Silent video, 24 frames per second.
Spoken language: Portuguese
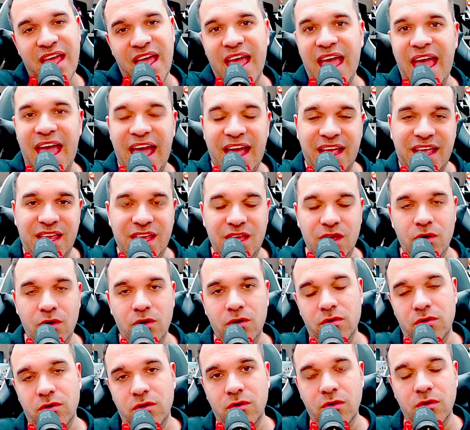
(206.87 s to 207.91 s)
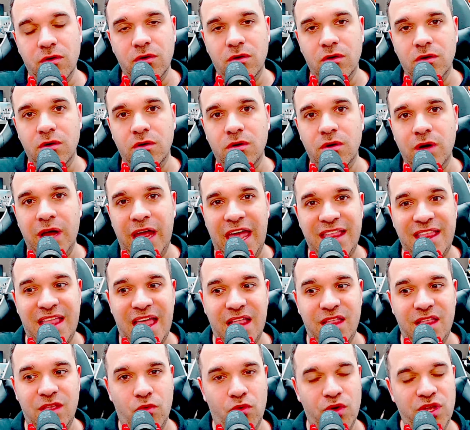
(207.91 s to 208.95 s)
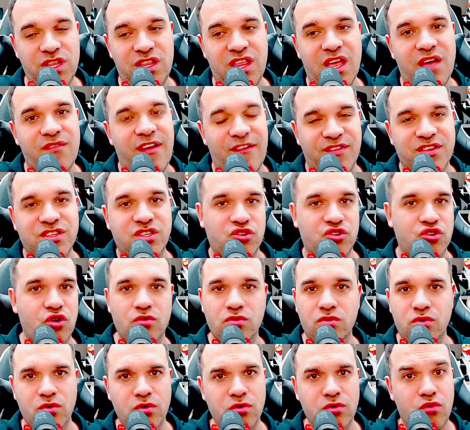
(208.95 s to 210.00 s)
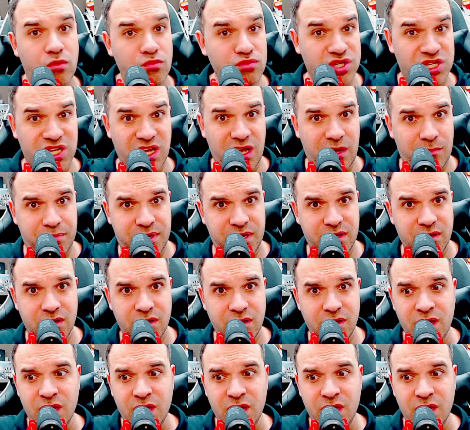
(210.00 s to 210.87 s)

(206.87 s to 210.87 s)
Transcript: é que o Edenil, o Inter vai fazer jogo duro, como sempre.